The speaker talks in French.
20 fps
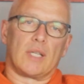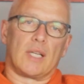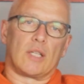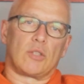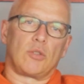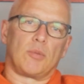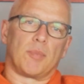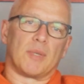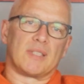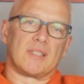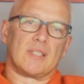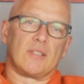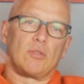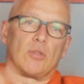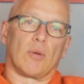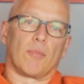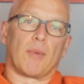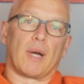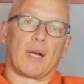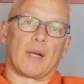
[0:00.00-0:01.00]
et là je suis passé
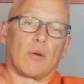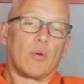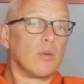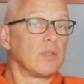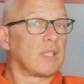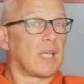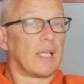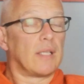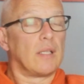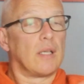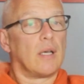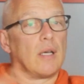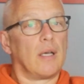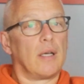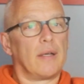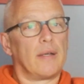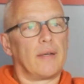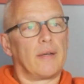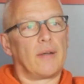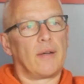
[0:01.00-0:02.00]
sur ma grosse canne
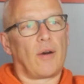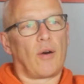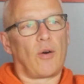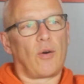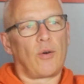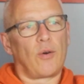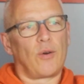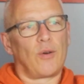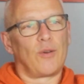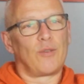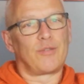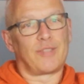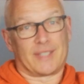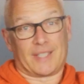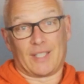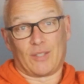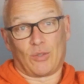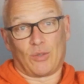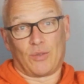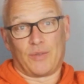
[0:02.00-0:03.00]
20 euh, en
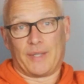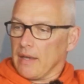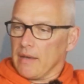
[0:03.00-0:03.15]
2080.